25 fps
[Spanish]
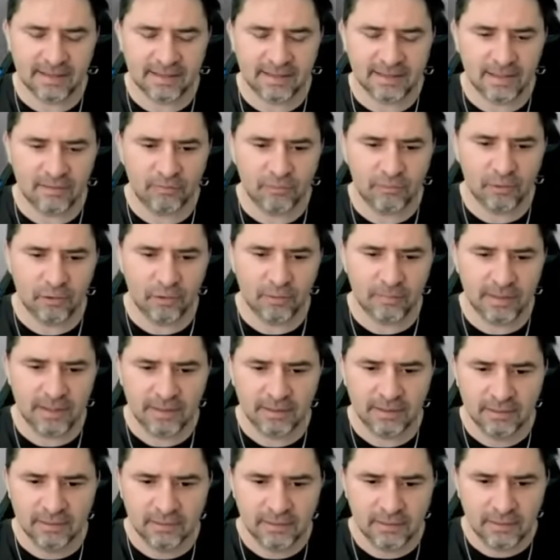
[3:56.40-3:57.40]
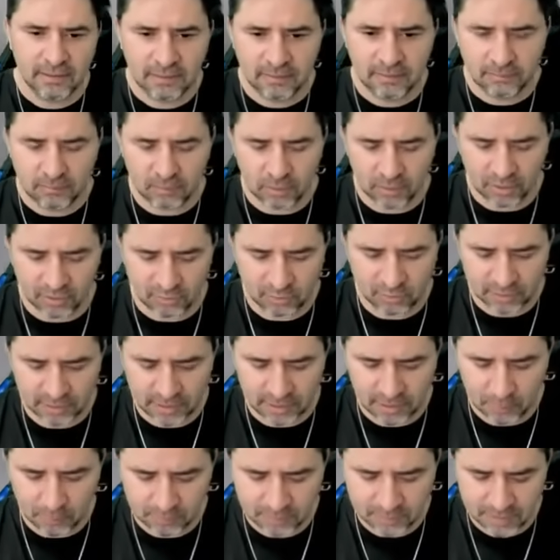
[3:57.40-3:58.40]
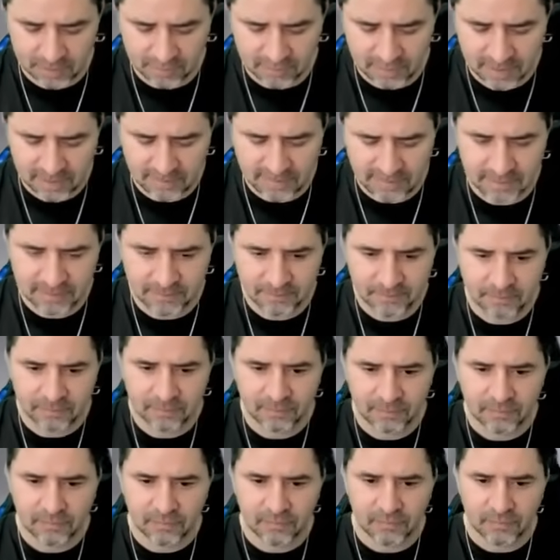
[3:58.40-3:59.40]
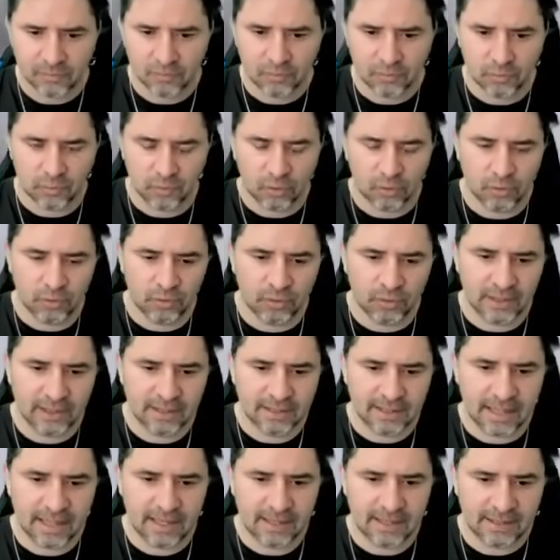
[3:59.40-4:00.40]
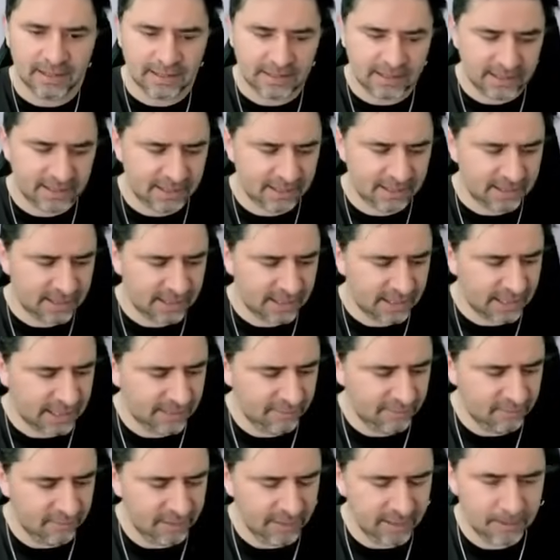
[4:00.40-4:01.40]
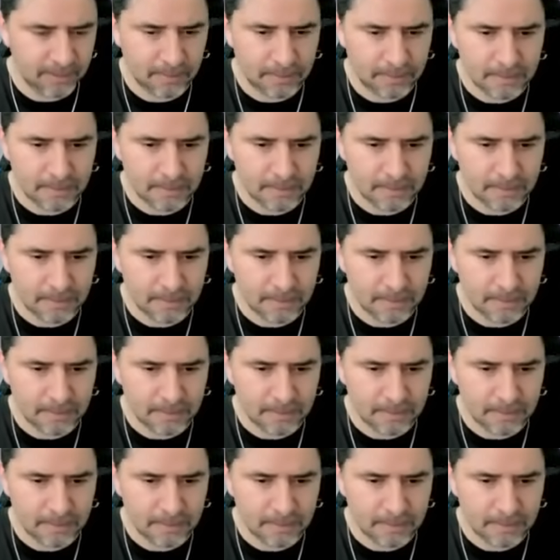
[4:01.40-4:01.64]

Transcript: de esta forma, porque si ustedes observan allí, todo está increíble.